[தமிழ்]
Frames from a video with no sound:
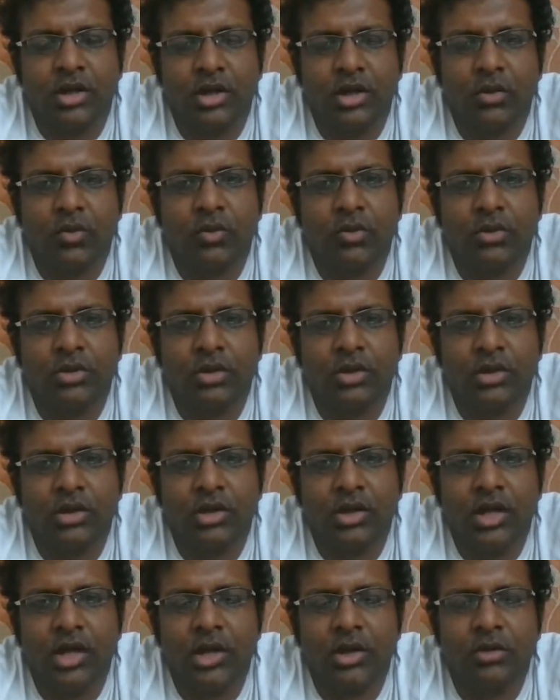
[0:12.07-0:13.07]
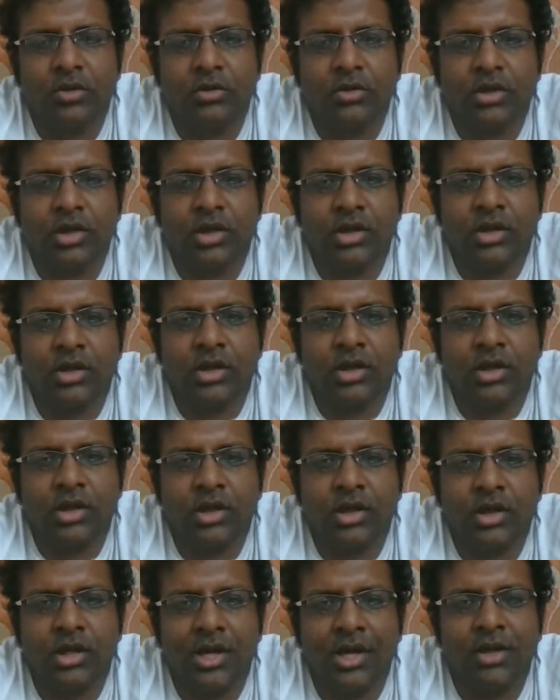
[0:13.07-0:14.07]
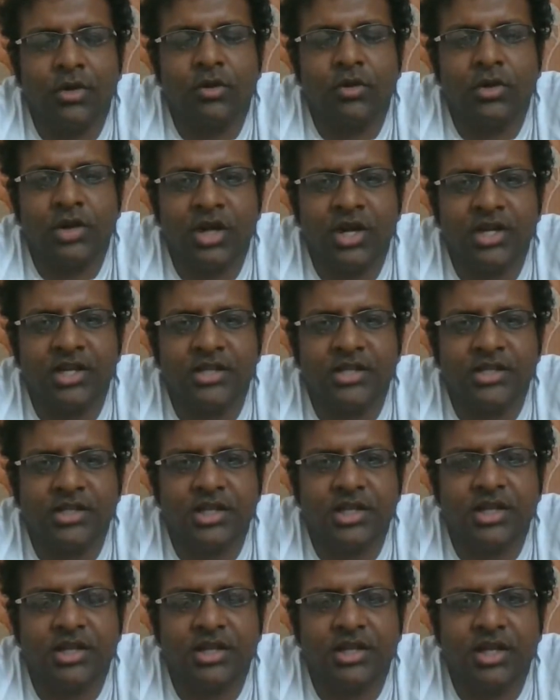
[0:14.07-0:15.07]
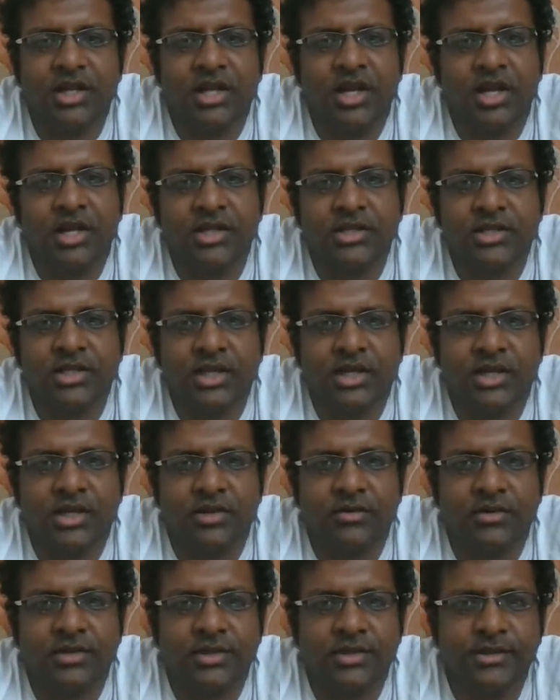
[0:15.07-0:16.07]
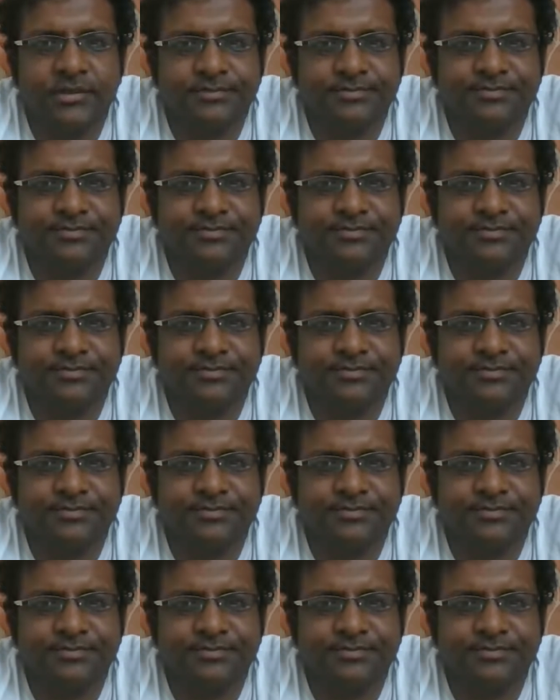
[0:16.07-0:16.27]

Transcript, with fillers: டவுன் நலகொண்டா நலகொண்டா டிஸ்ட்ரிக்ட் தெலுங்கானா ஸ்டேட்டில் வந்து